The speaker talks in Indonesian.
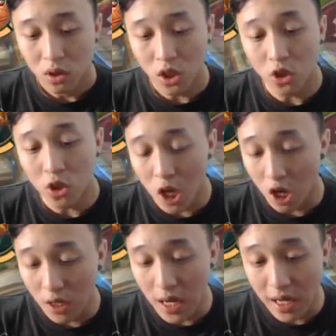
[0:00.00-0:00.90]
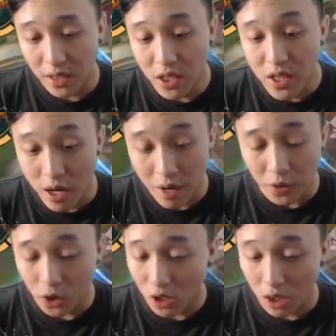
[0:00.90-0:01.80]
Itu kalau kagak di nerf,
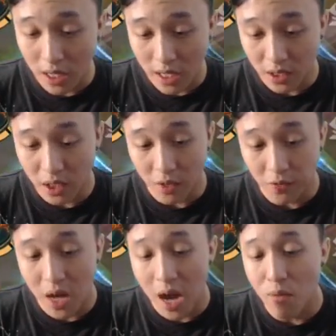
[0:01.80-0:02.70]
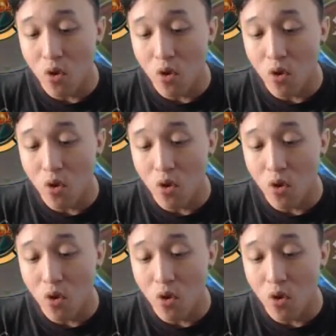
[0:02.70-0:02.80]
itu kalau kagak di nerf gak